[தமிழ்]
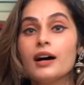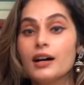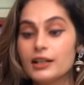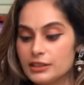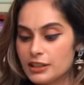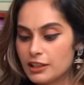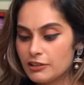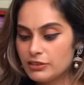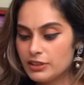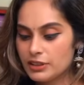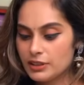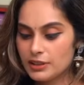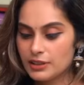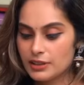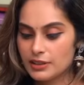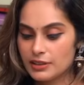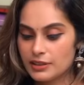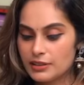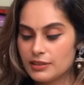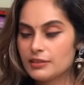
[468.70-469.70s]
அதாவது
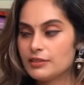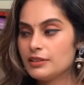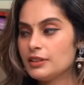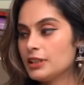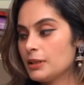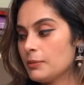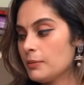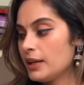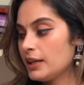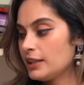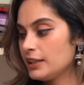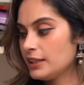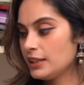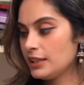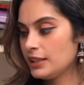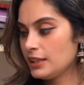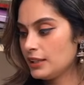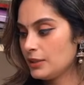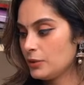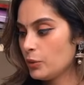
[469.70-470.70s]
இந்த மாதிரி
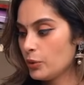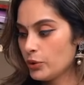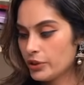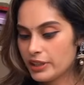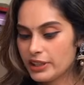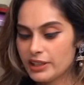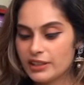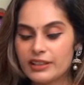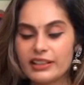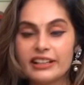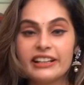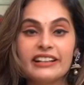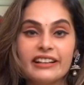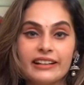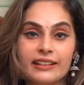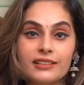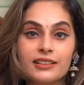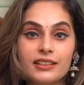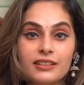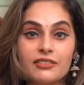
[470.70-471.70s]
ஒரு
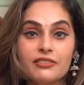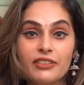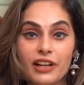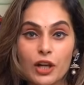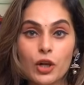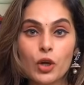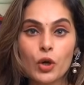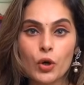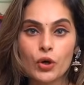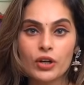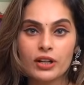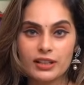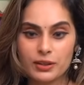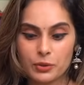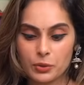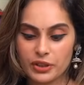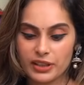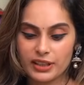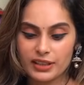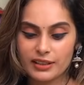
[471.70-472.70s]
இன்க்ரீடியண்ட் வெல்லோன்ற
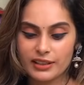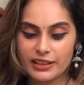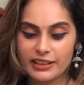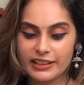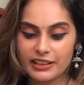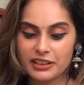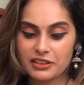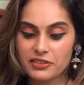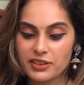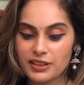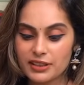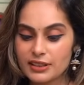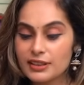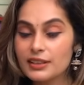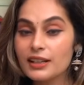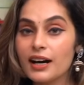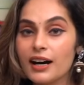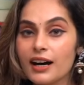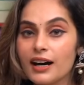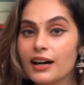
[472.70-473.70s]
ஒரு இன்க்ரீடியண்ட் வந்து
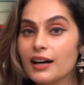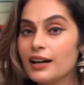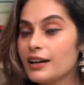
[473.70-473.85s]
நான்